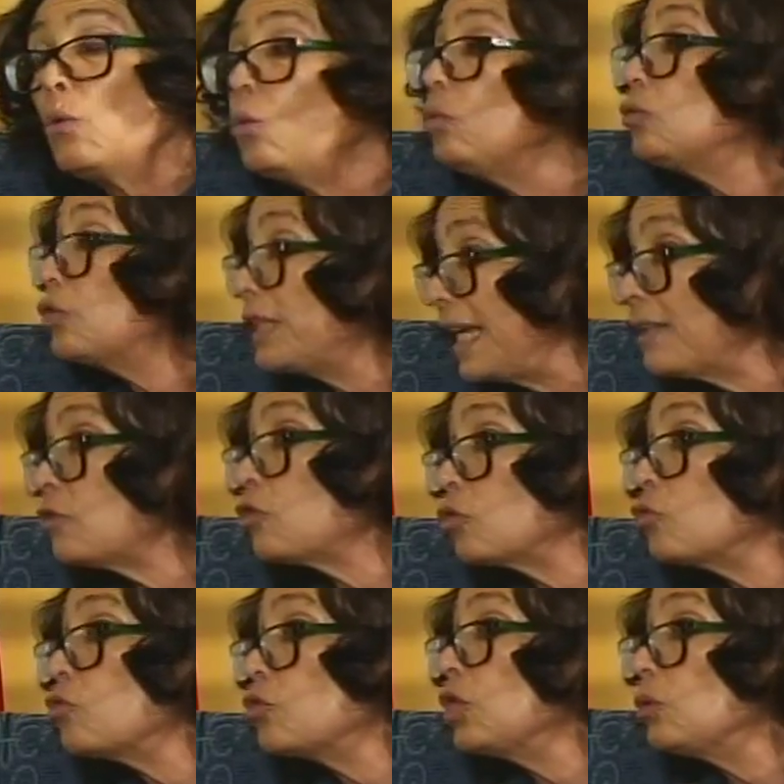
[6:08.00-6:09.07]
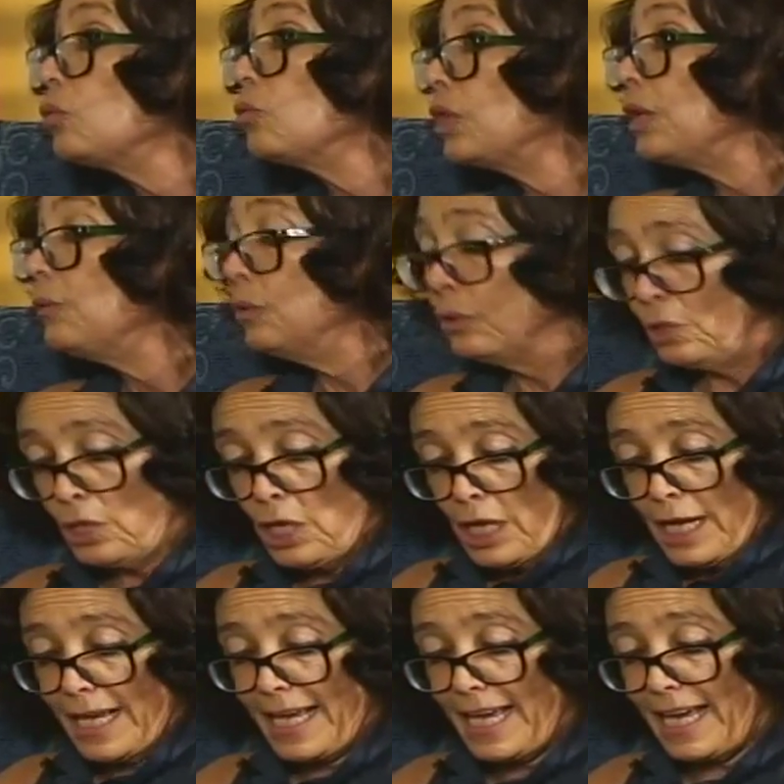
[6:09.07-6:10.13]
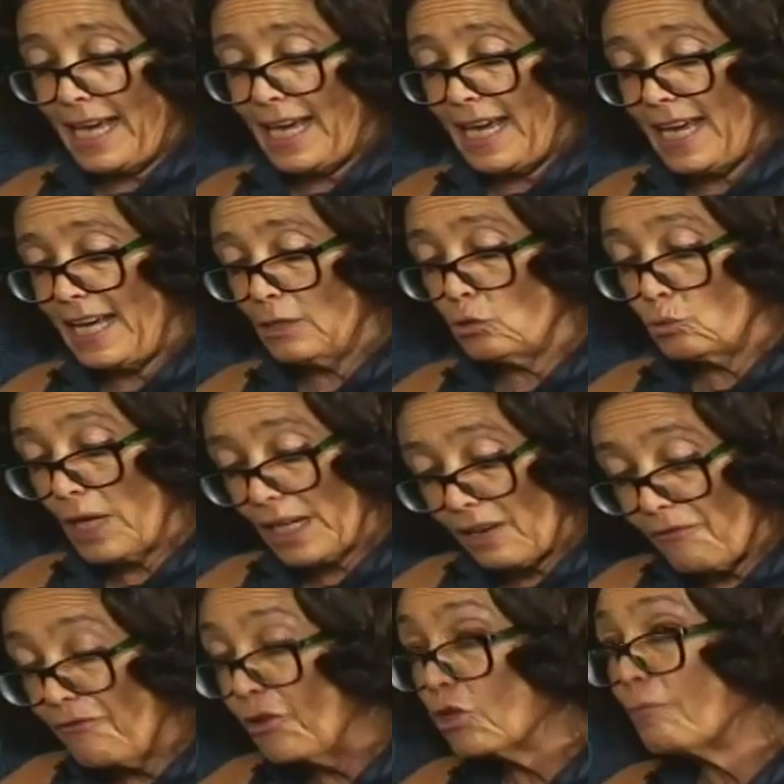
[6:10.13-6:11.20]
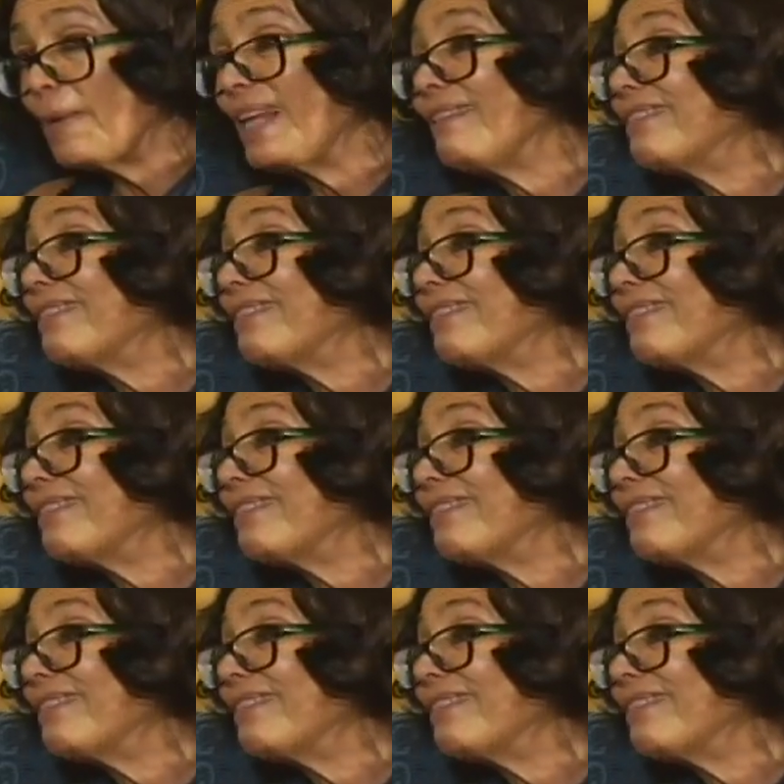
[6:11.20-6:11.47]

un texto sustitutivo que es una reforma